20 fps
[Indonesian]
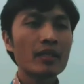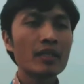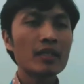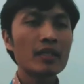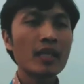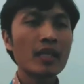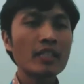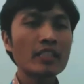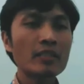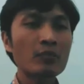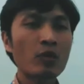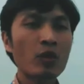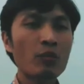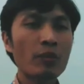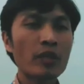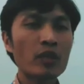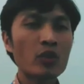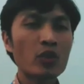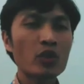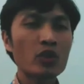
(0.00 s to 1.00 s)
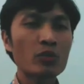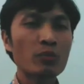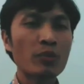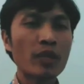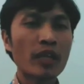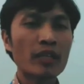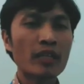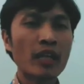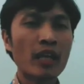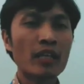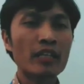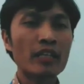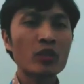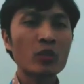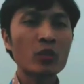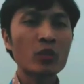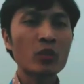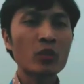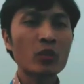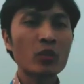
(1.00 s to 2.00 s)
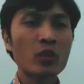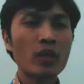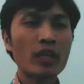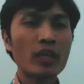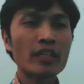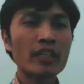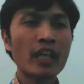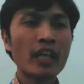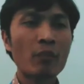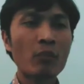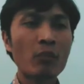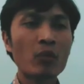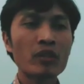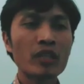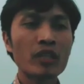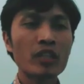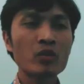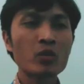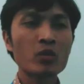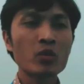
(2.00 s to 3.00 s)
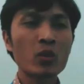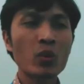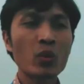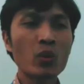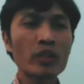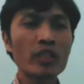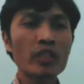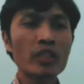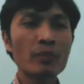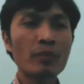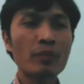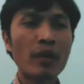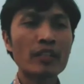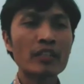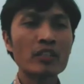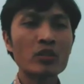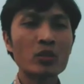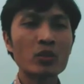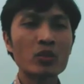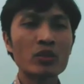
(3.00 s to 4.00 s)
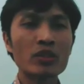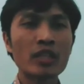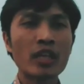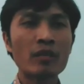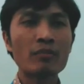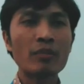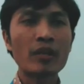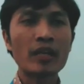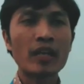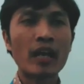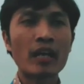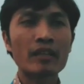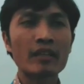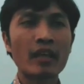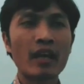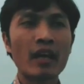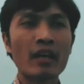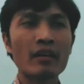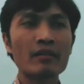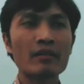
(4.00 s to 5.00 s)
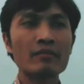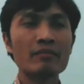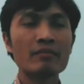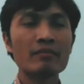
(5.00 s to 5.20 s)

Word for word: Ketika Simon Petrus melihat hal itu, ia pun tersungkur di depan Yesus dan berkata,